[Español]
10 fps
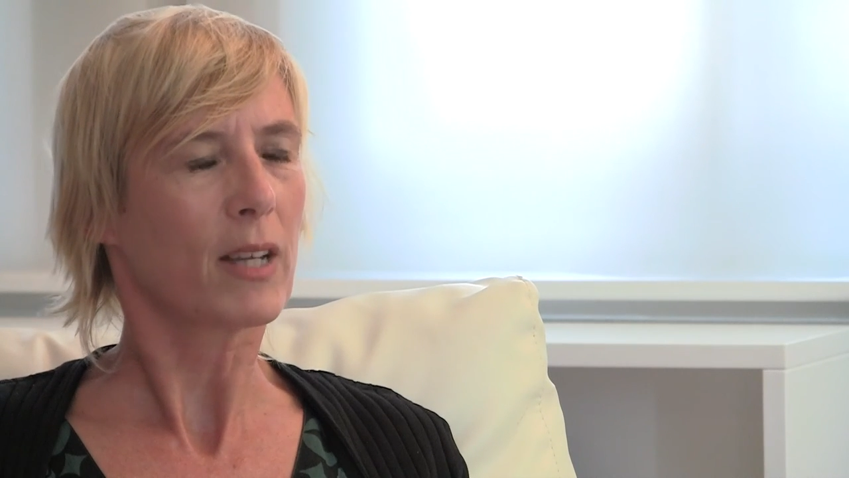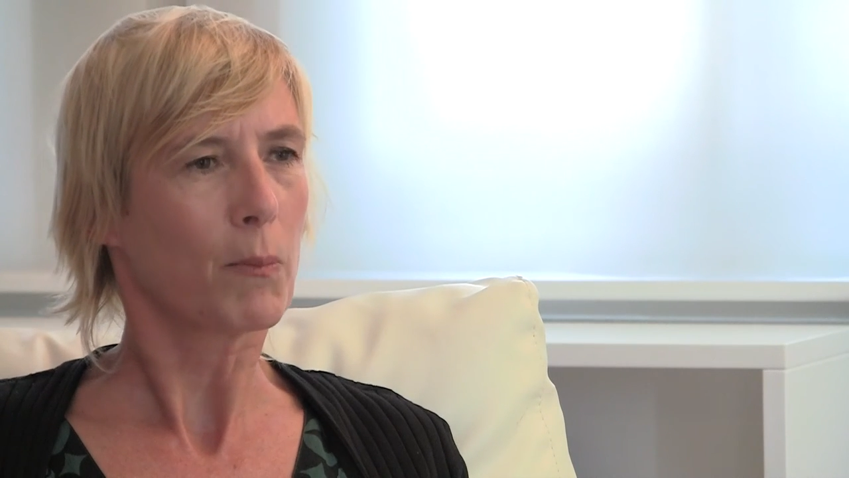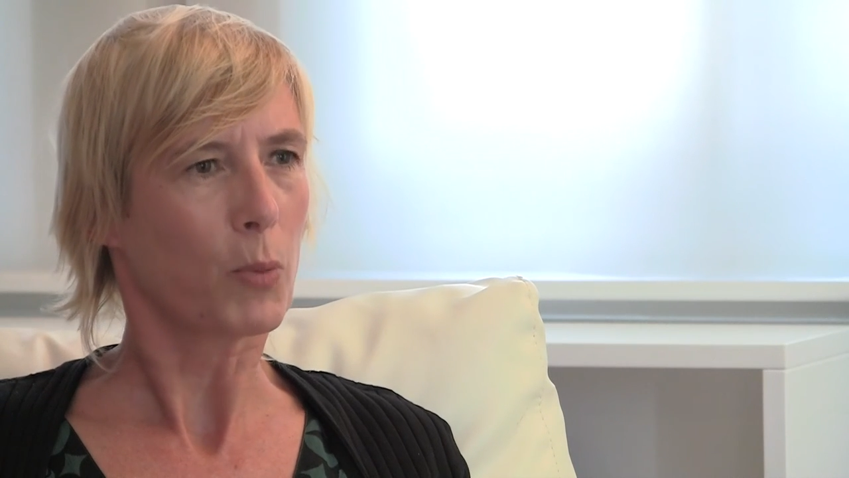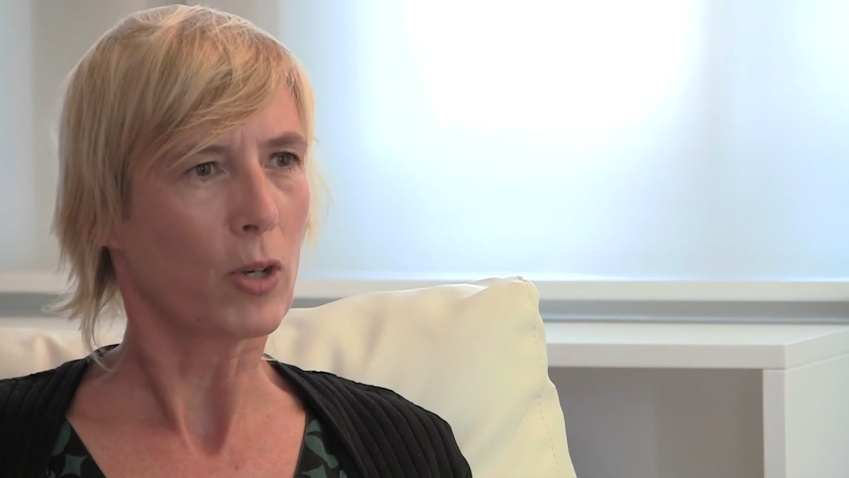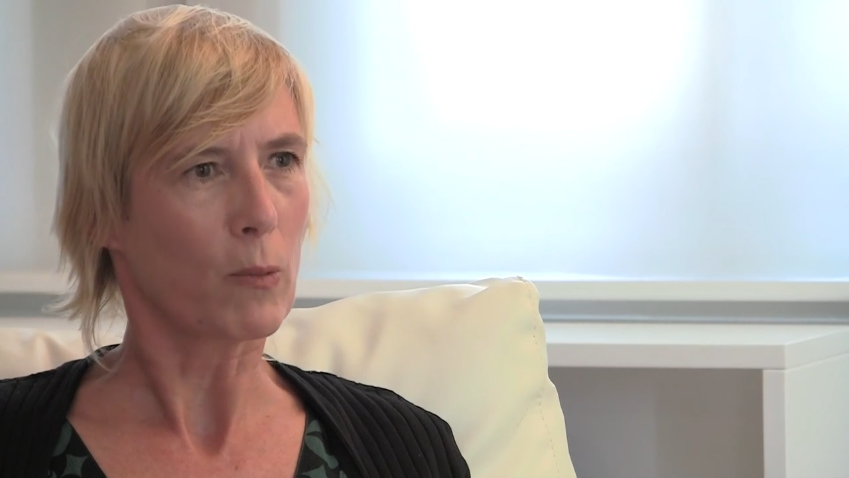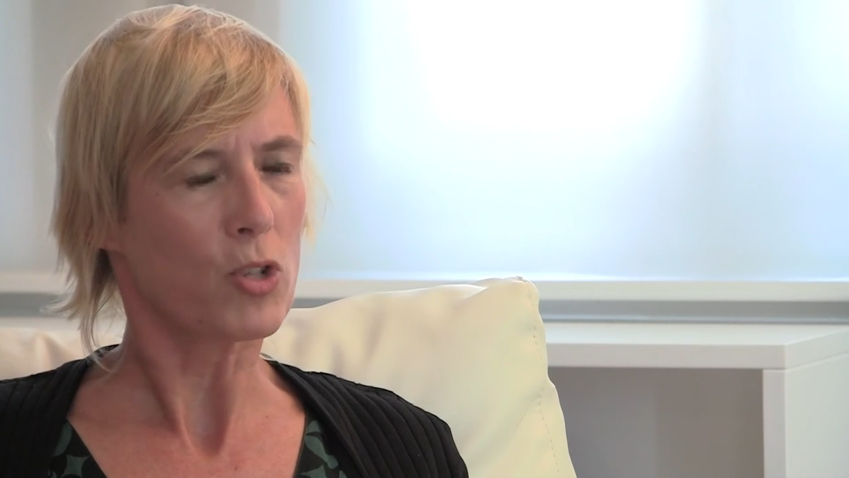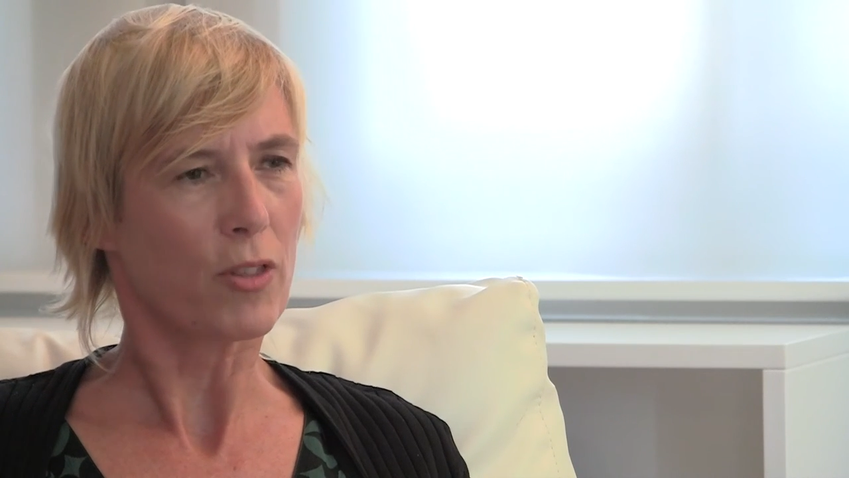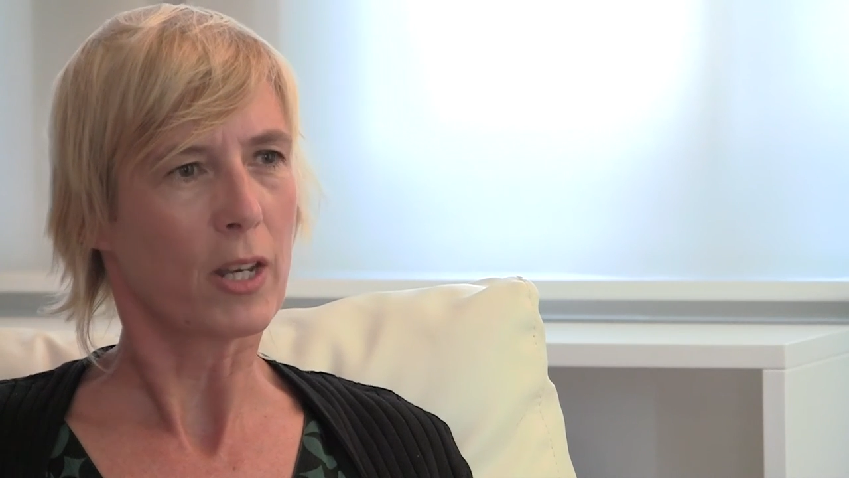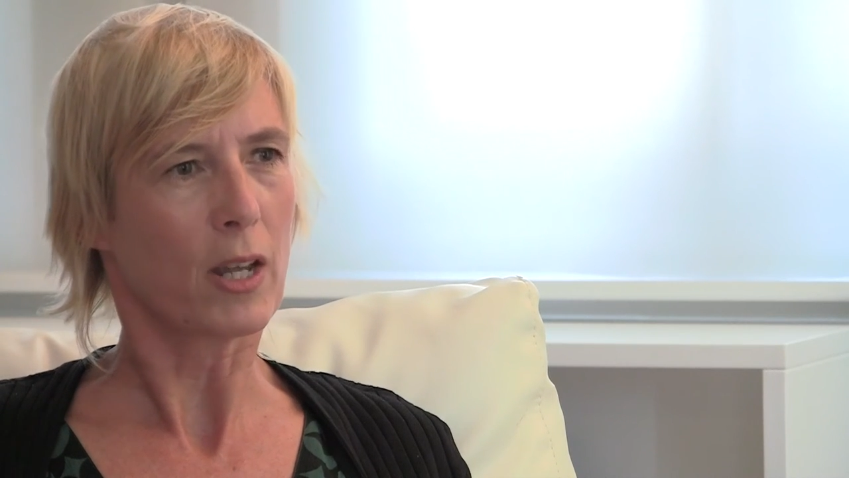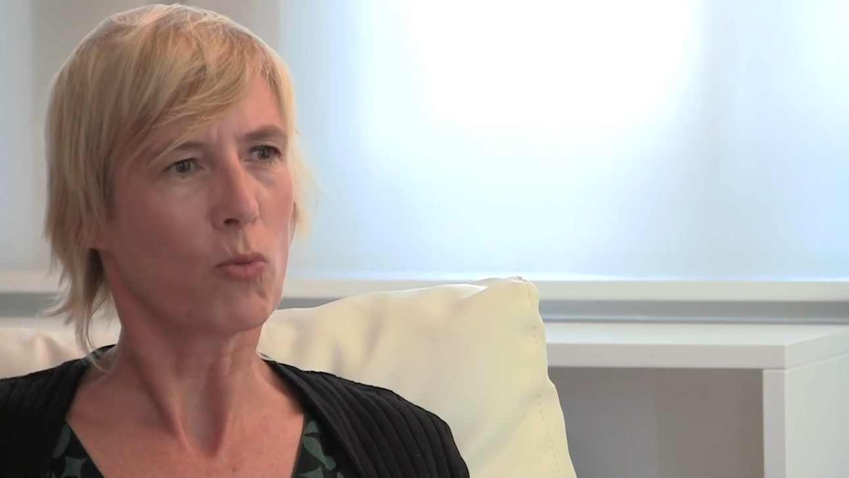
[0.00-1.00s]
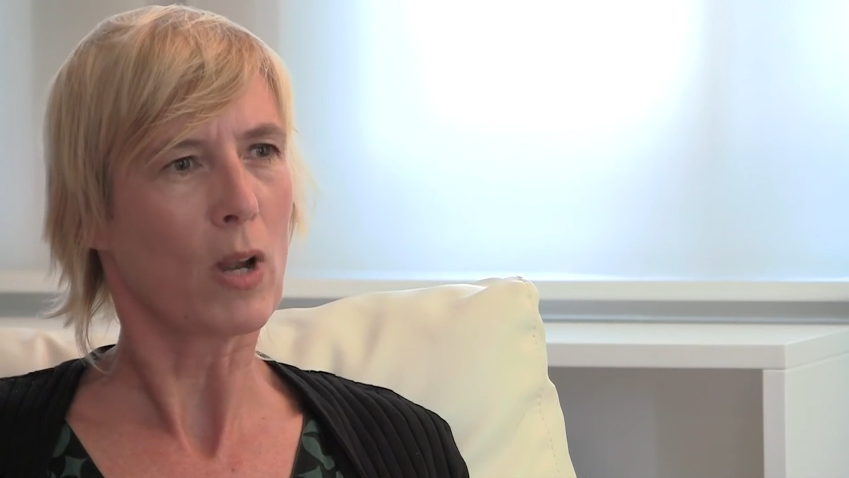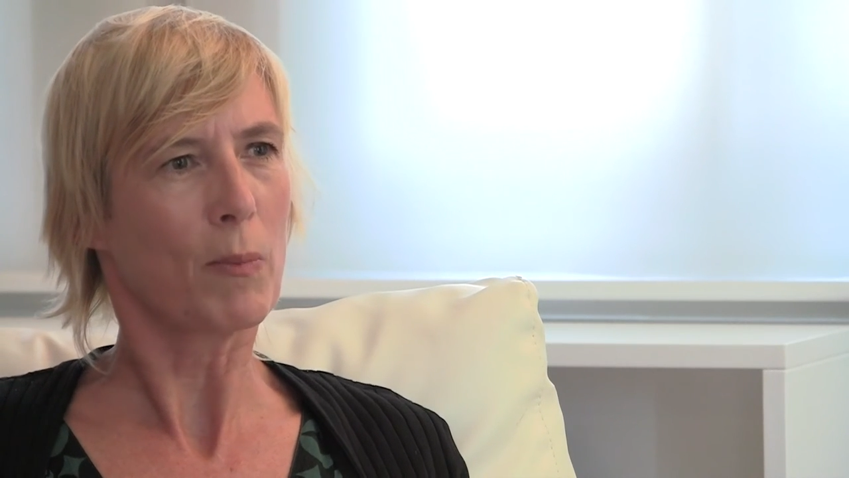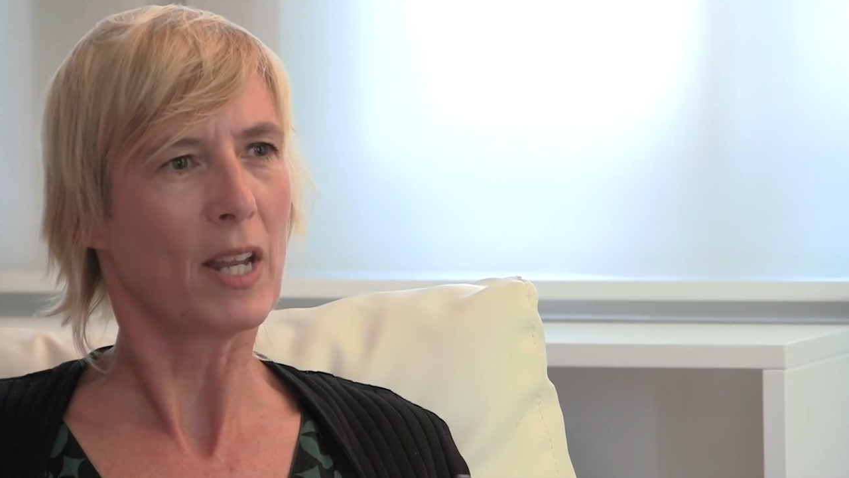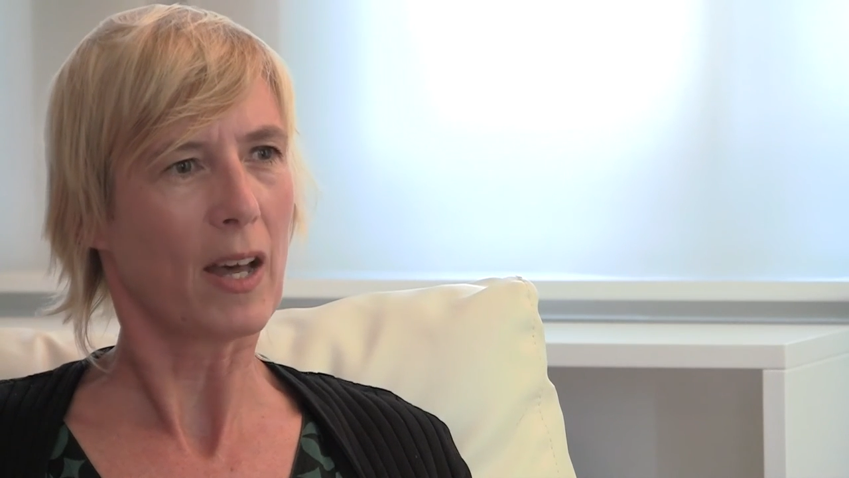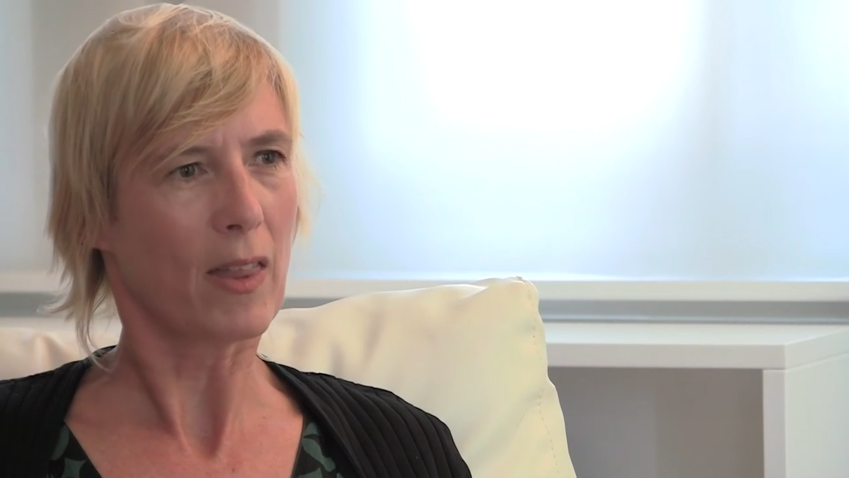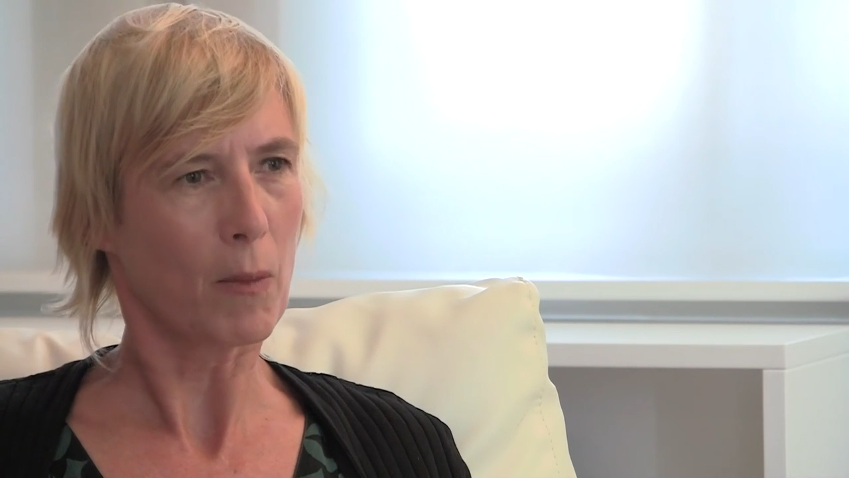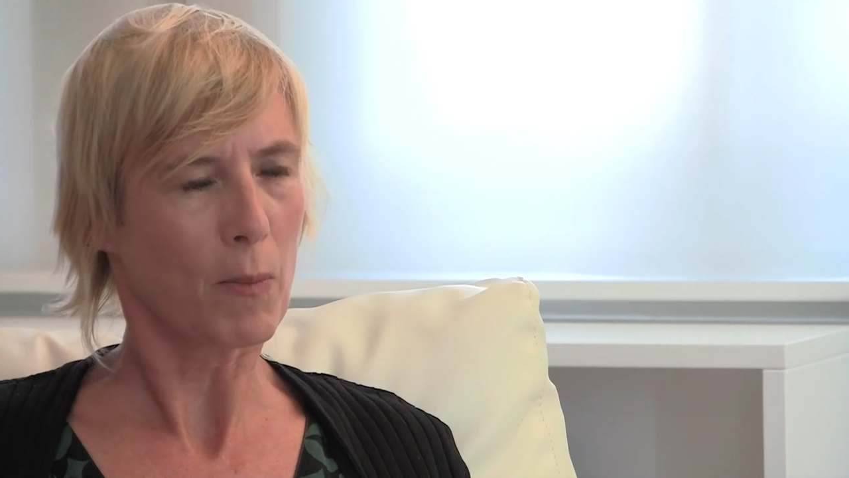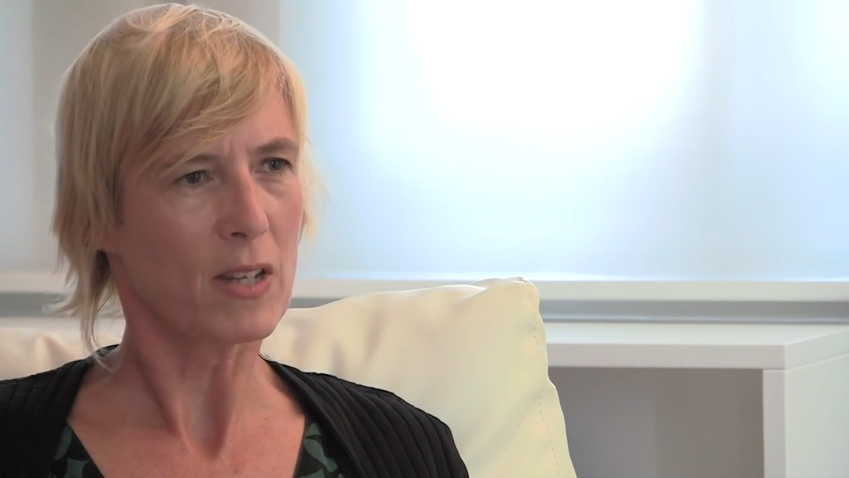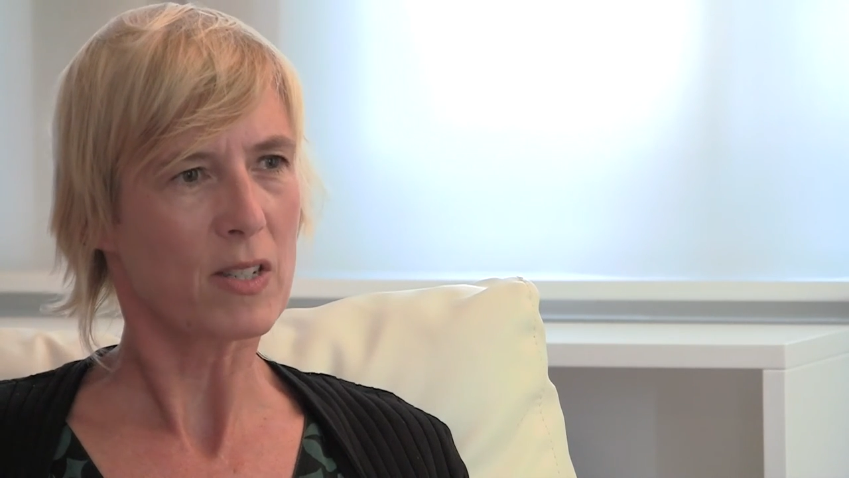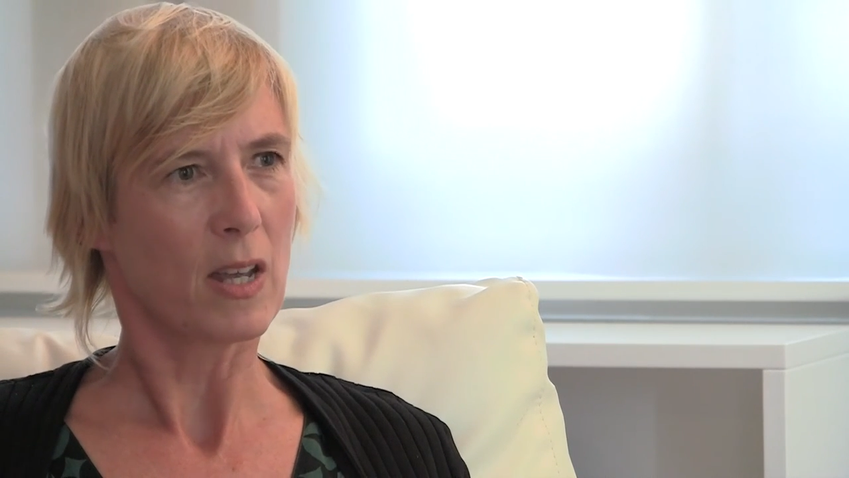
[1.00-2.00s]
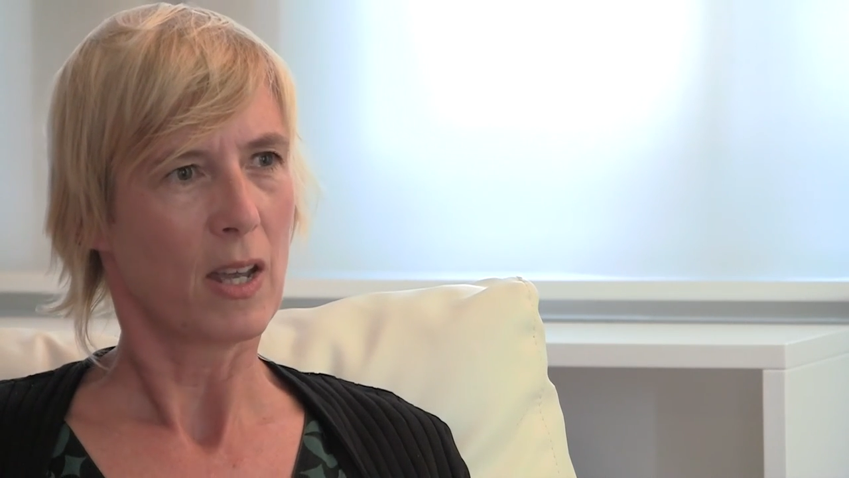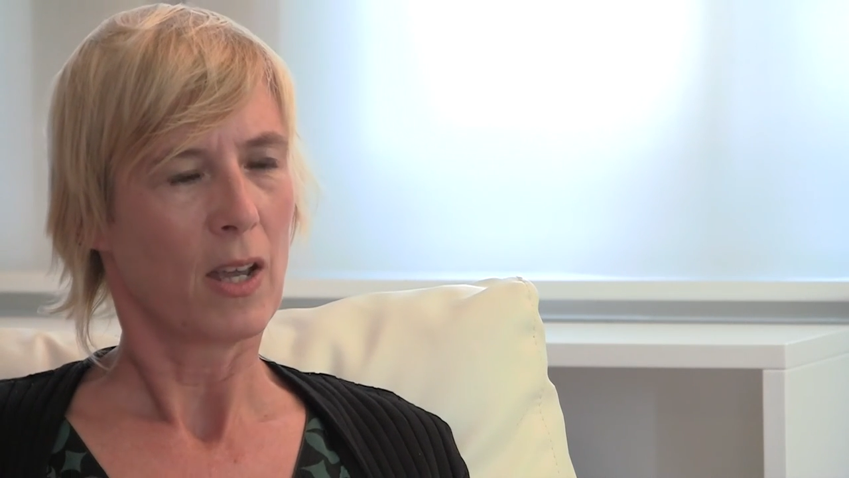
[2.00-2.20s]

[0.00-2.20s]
que podríamos decir, en una mirada más